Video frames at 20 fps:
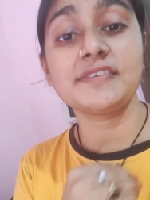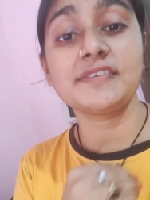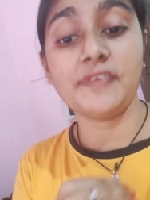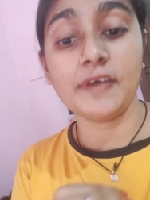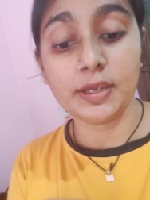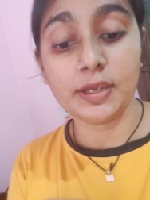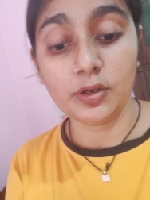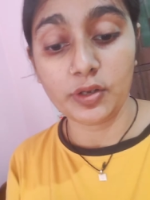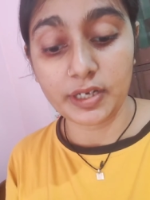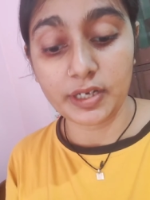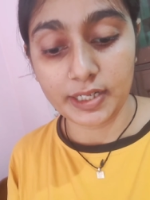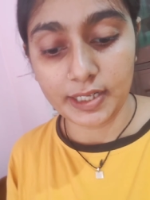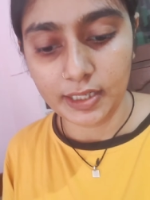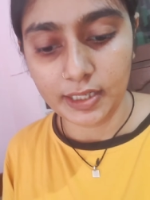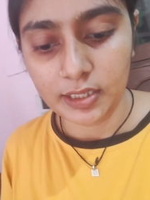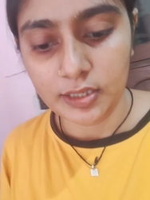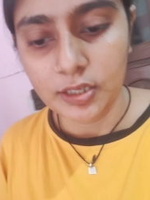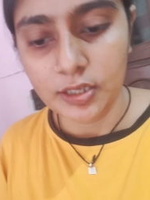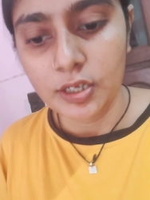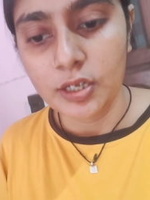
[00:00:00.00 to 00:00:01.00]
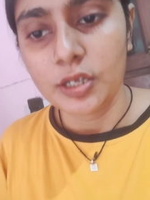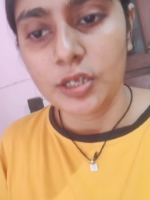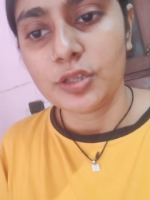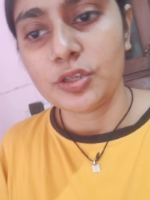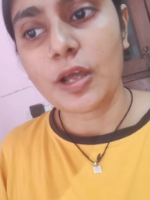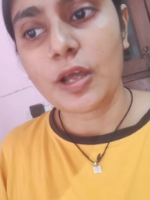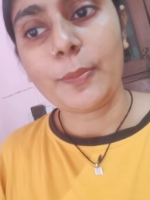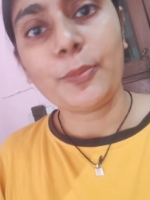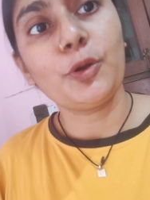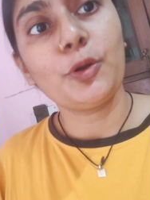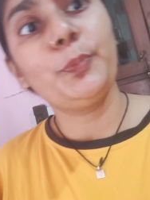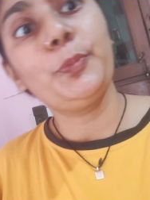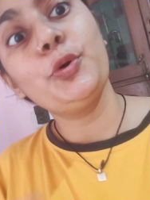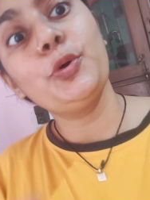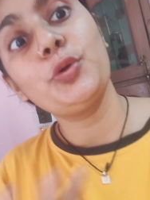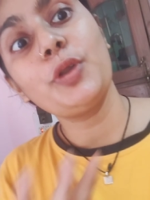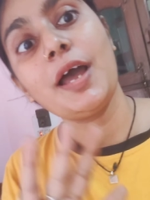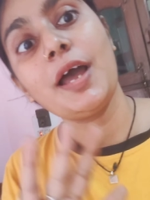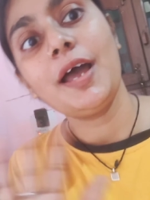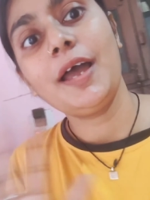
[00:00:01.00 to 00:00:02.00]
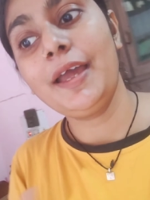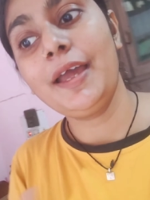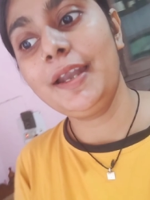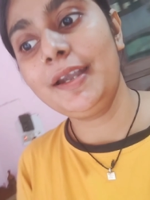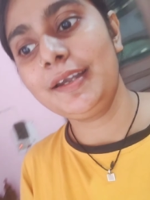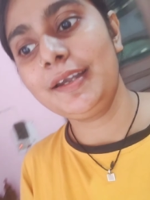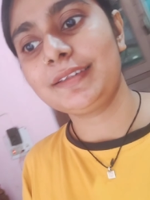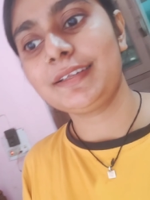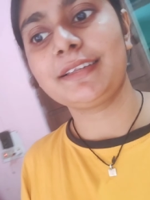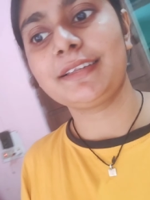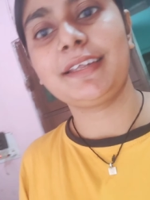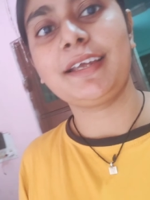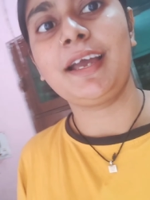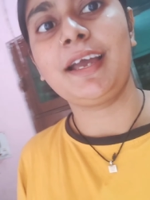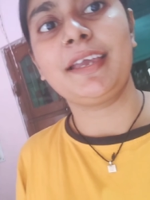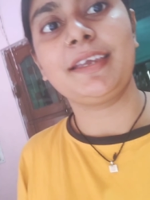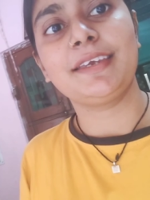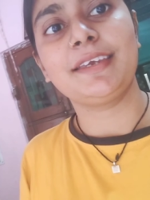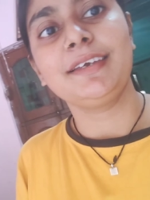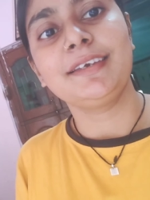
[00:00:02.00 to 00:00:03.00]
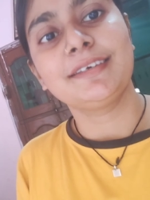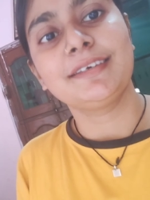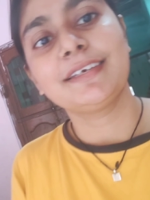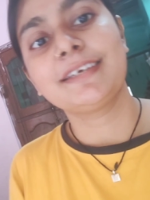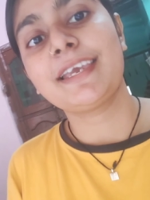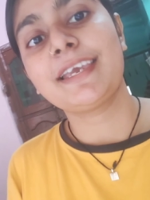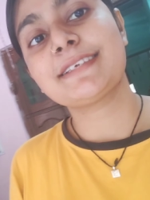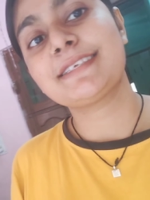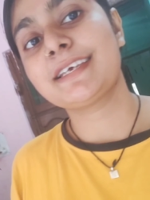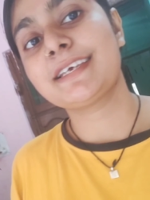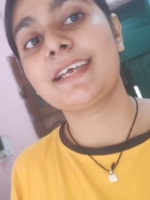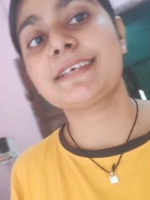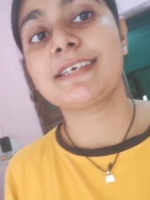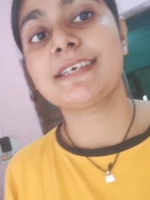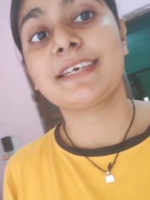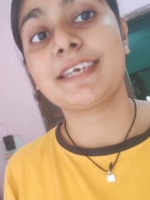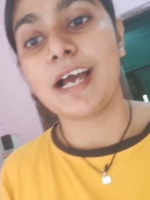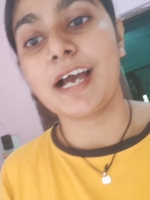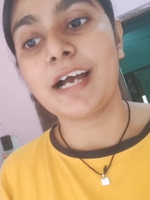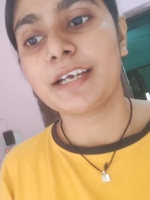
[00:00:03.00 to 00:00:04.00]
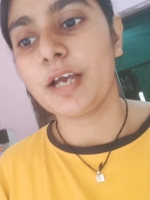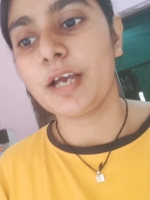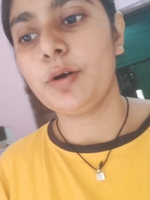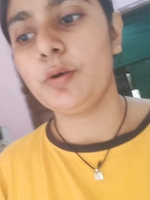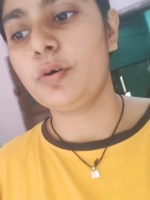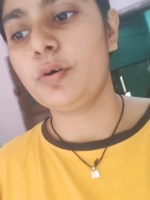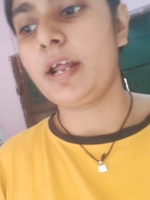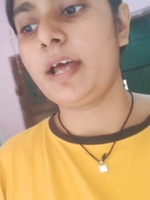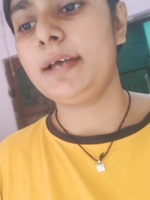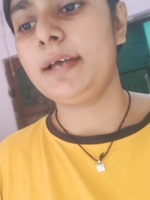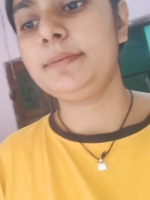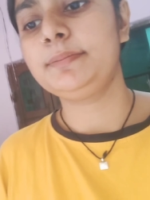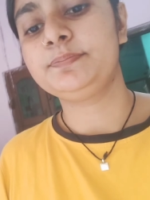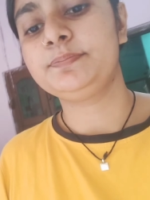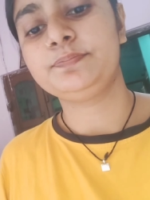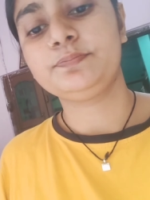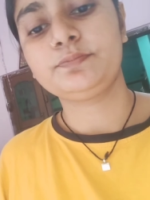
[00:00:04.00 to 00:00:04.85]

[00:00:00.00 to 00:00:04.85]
है सफाई हो रही है तो आपको पूरा एंड तक दिखाएंगे कि कैसे कैसे क्या क्या हो रहा है